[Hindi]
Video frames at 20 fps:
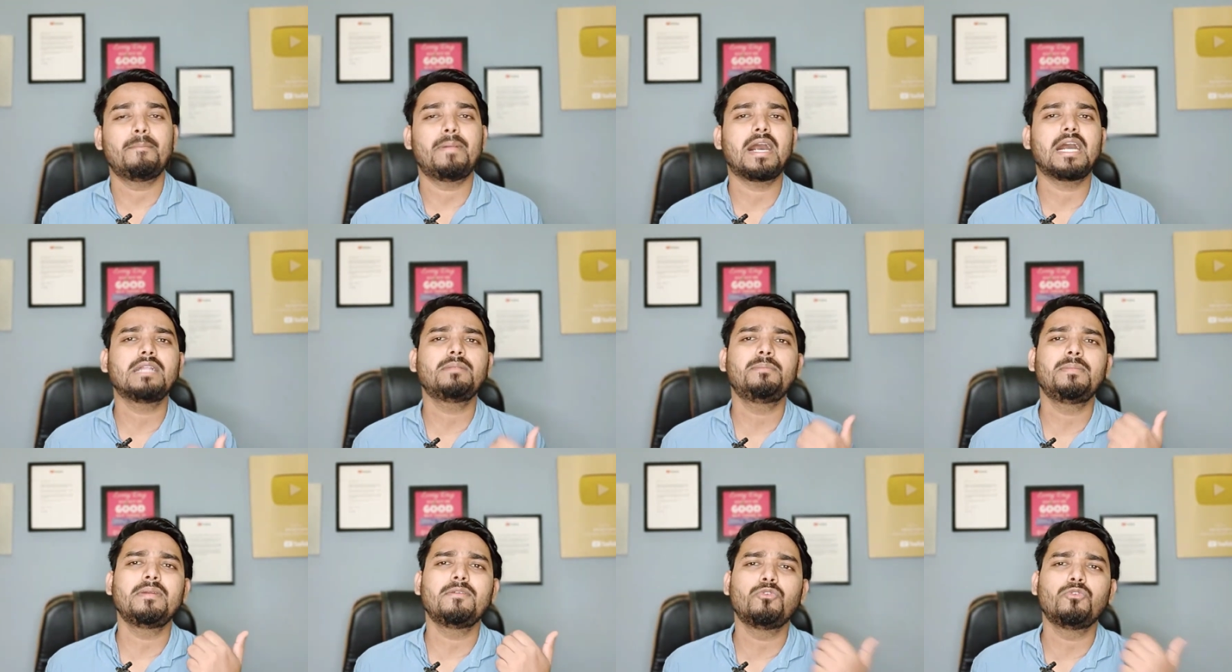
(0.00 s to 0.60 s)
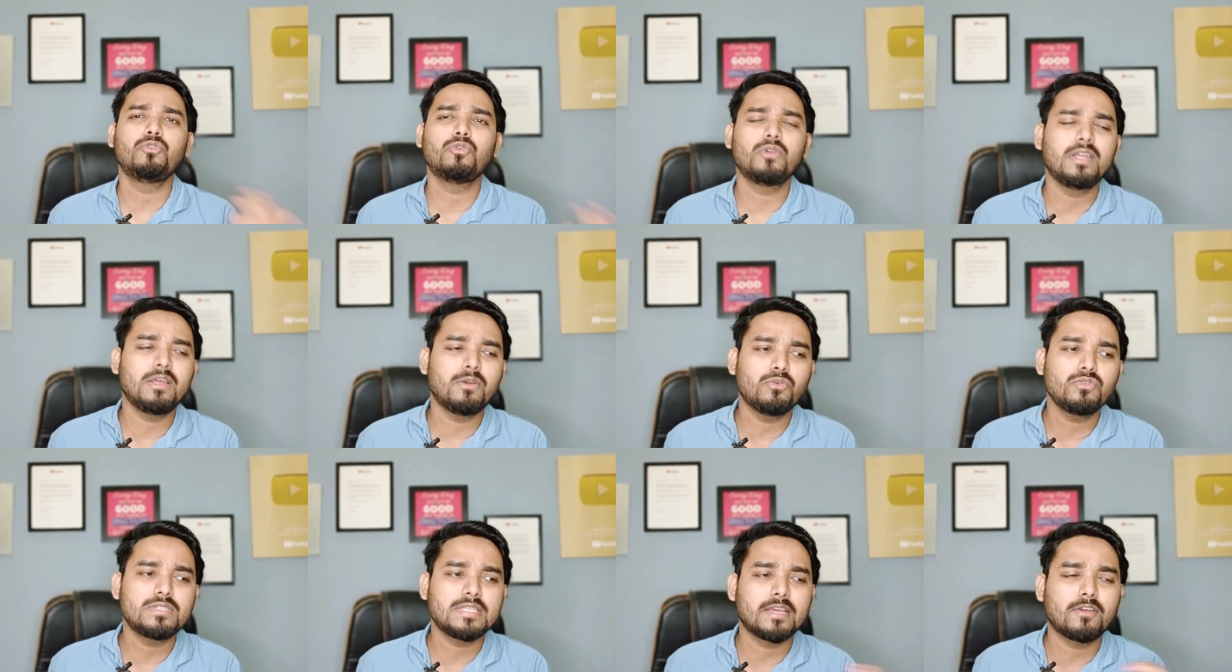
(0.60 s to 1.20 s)
बाद में उन्होंने
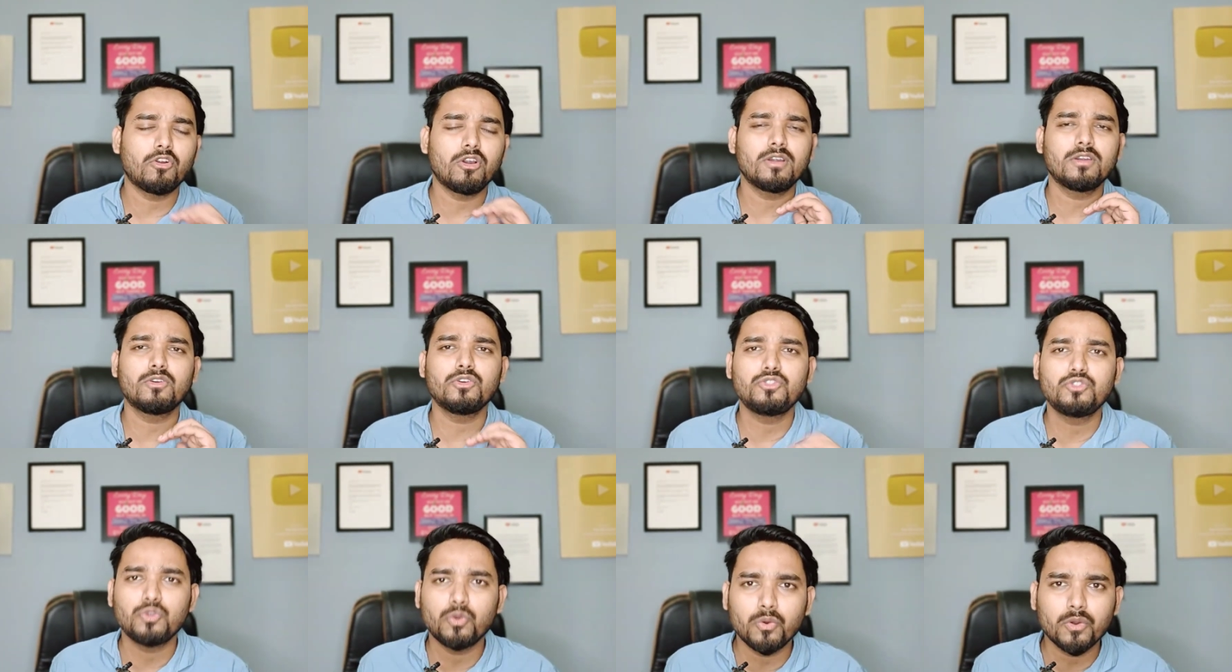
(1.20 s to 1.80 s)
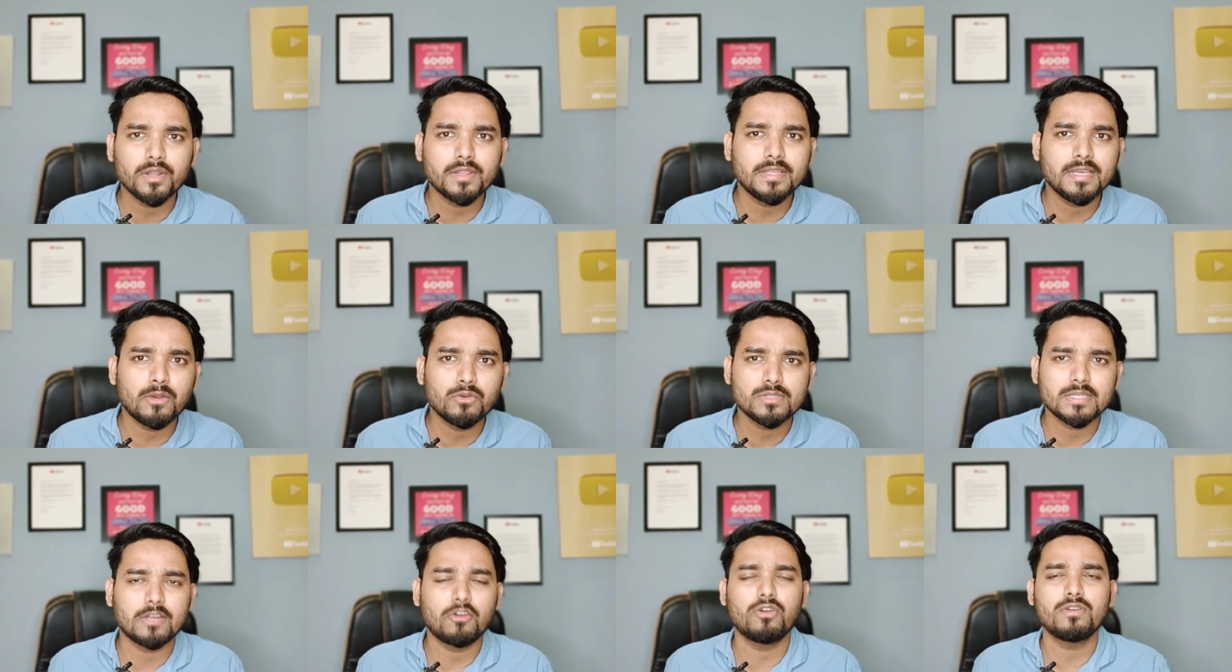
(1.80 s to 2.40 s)
उस अकाउंट को छोड़ दिया
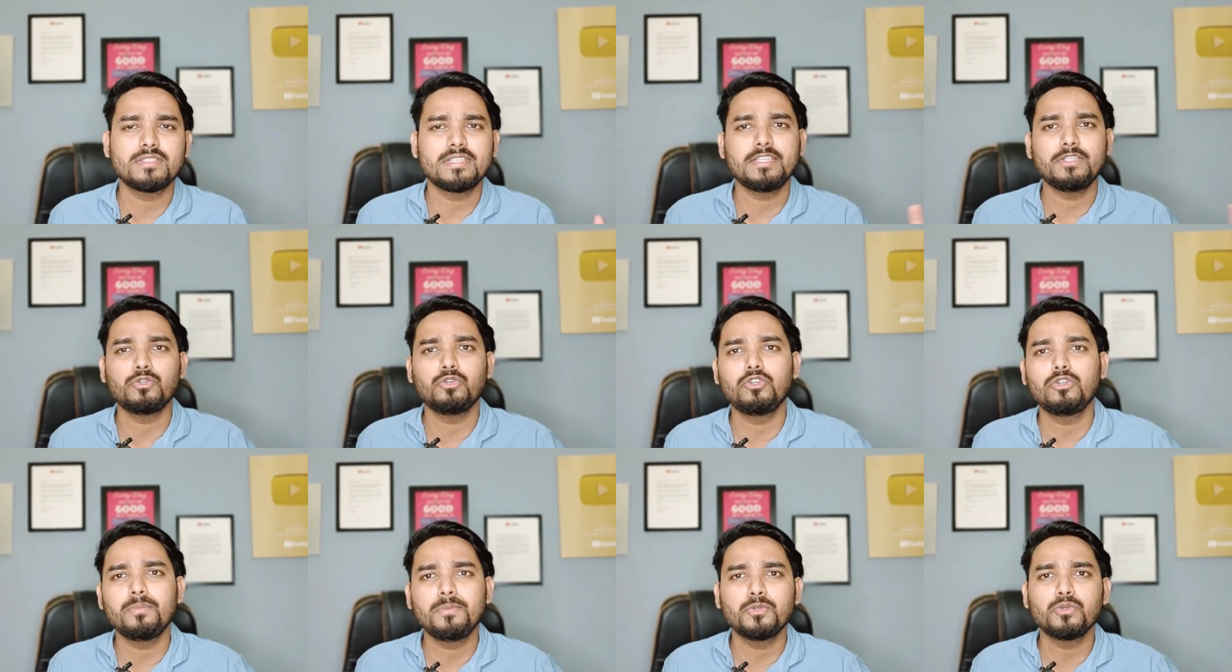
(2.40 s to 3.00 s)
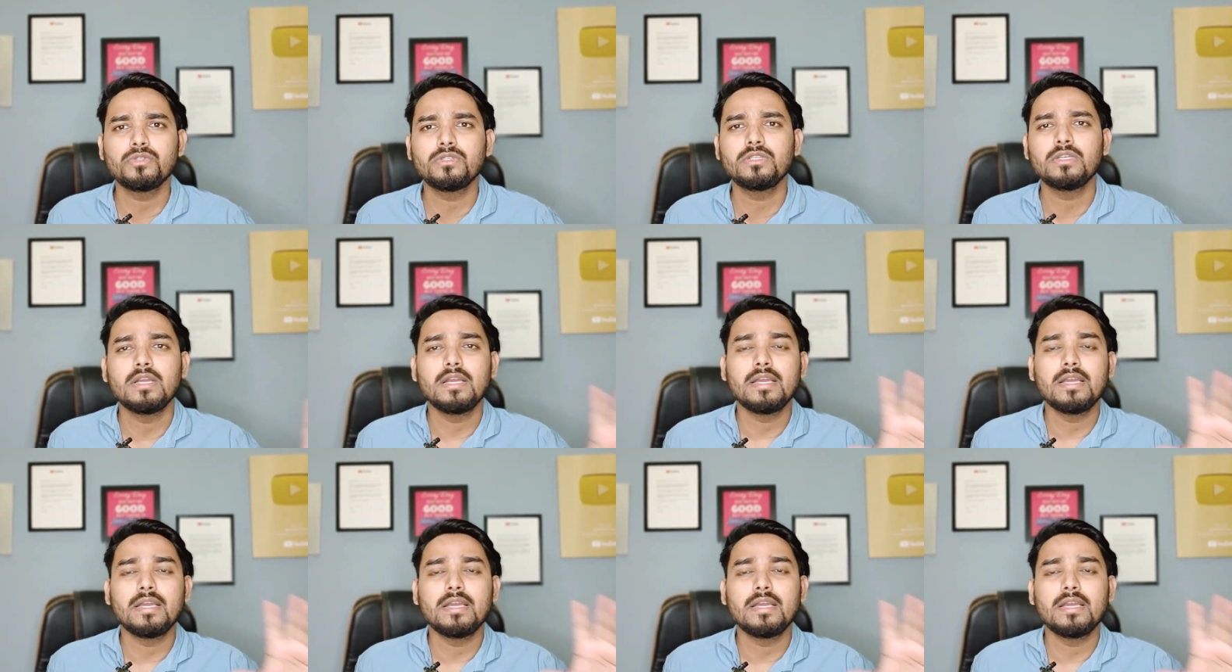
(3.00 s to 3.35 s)
उस अकाउंट से यूट्यूब यूज़